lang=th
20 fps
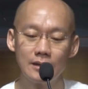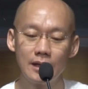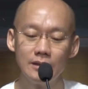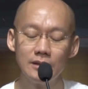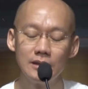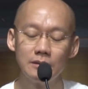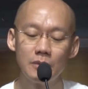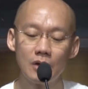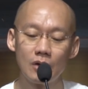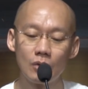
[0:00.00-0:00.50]
ดัง
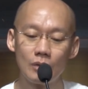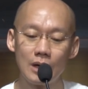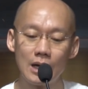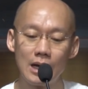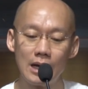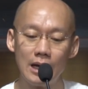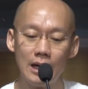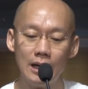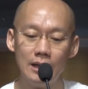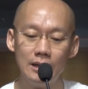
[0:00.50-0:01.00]
นั้นถึงบอก
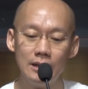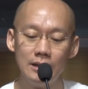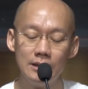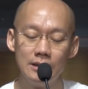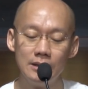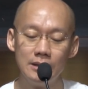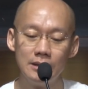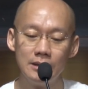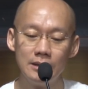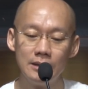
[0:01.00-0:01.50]
ว่า
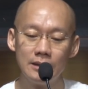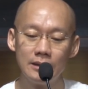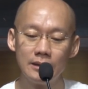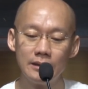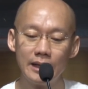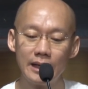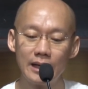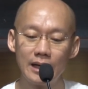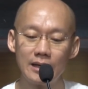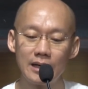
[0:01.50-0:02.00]

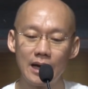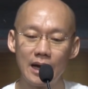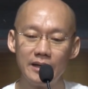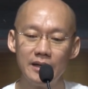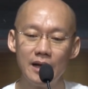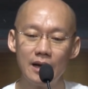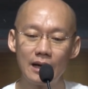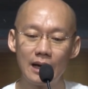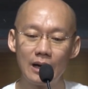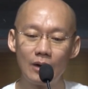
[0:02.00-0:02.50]
ในขณะ
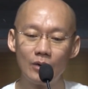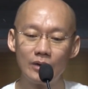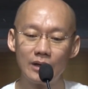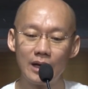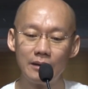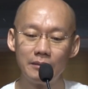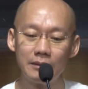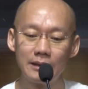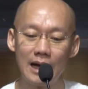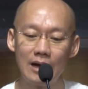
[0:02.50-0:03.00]
ที่เรา
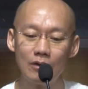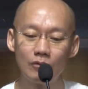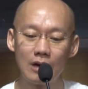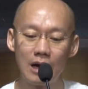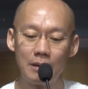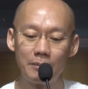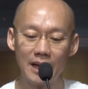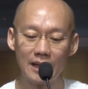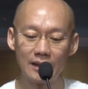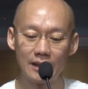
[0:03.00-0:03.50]
นั้นตั้ง
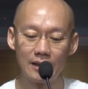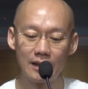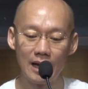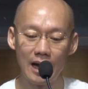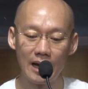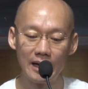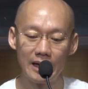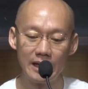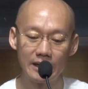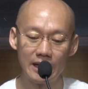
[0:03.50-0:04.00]
ความปรารถ
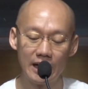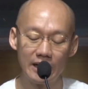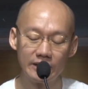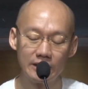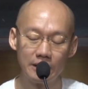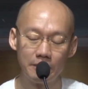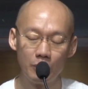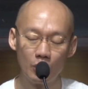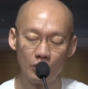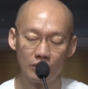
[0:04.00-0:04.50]
นาในการ
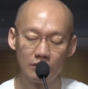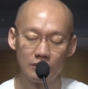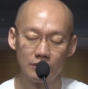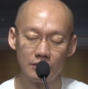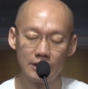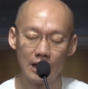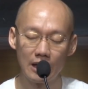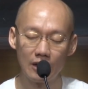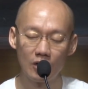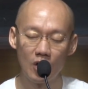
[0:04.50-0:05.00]
จะหมด
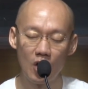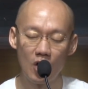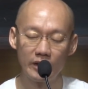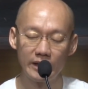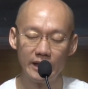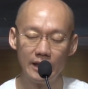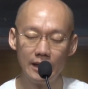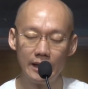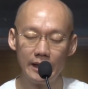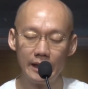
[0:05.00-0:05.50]
จากกอง
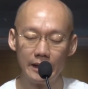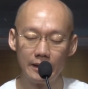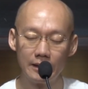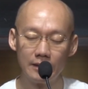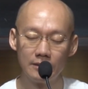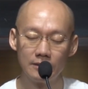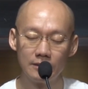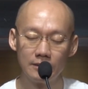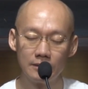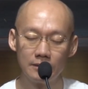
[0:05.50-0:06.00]
กิเลส
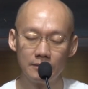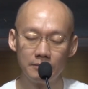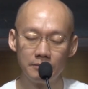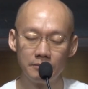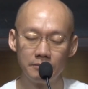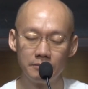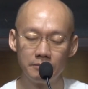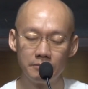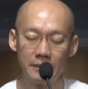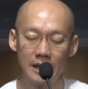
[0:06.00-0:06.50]

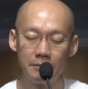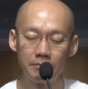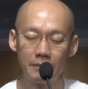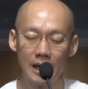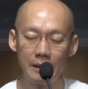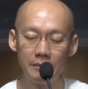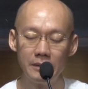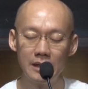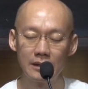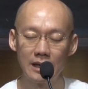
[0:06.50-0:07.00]
เป็น
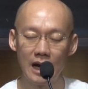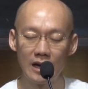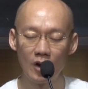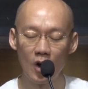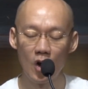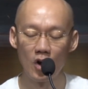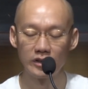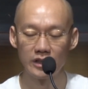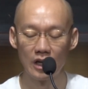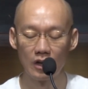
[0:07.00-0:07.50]
ไปเพื่อการ
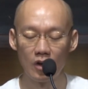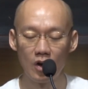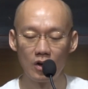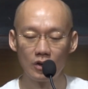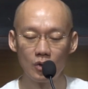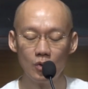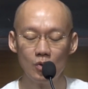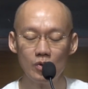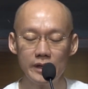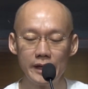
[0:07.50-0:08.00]
ออกจากก
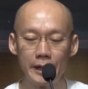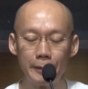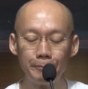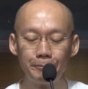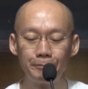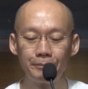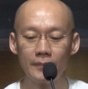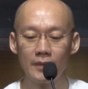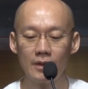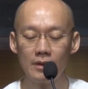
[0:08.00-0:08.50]
องทุกเนี่ย
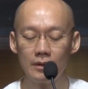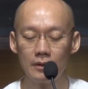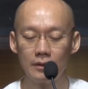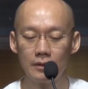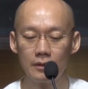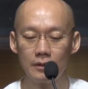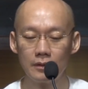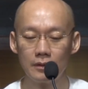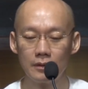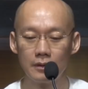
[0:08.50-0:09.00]

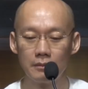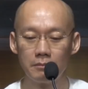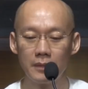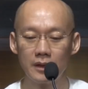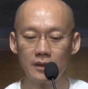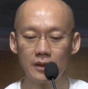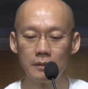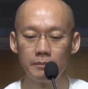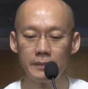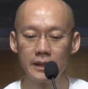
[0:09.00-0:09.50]

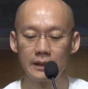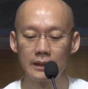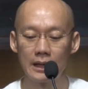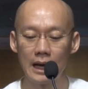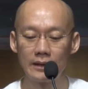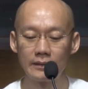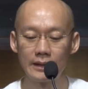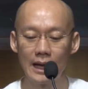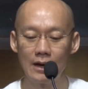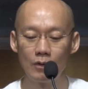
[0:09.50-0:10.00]
มันก็เป็น
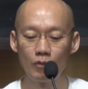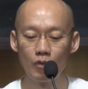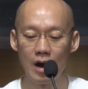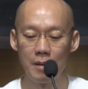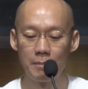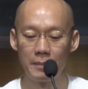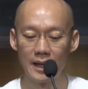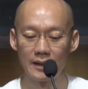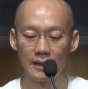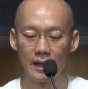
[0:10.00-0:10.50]
การตั้งค
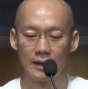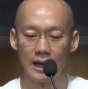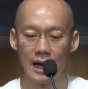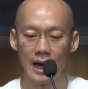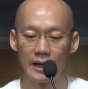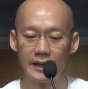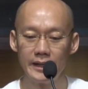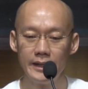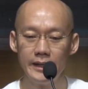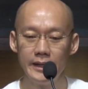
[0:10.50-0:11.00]
วามปรารถ
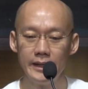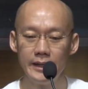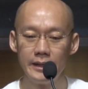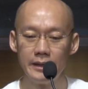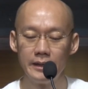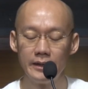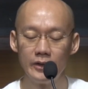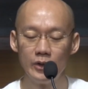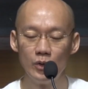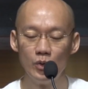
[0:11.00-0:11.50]
นาที่
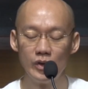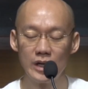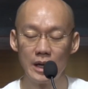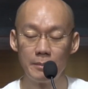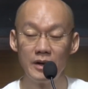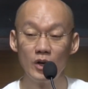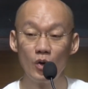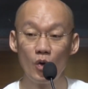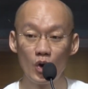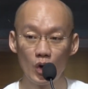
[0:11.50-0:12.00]
อยู่ใน
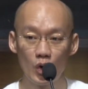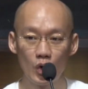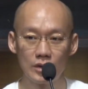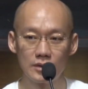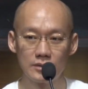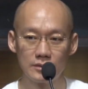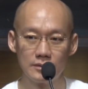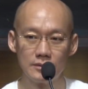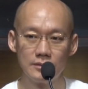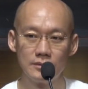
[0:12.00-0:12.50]
มโนร
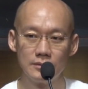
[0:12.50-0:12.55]
ส